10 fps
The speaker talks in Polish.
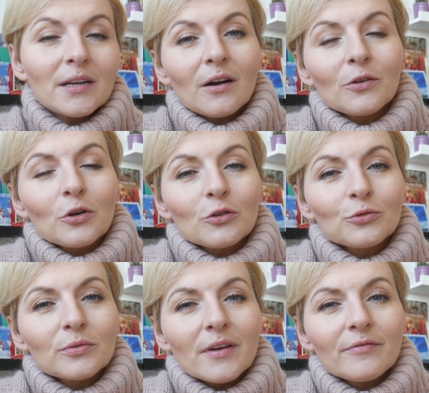ile on
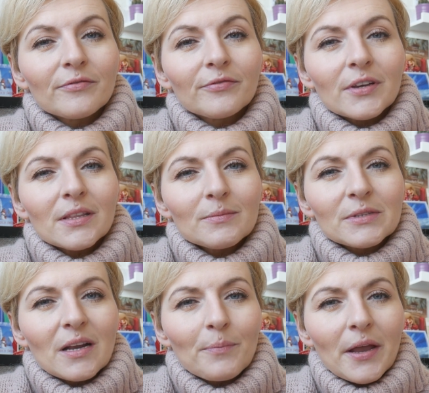kosztuje w innym
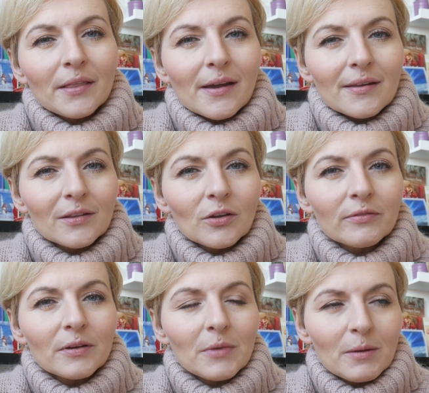sklepie
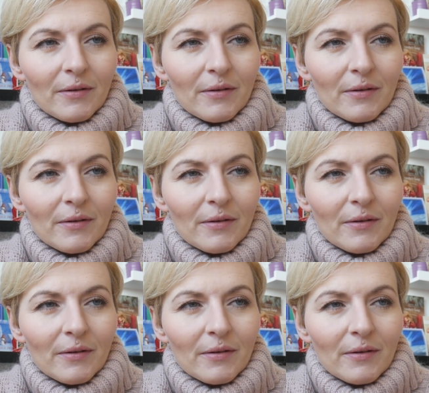internetowym,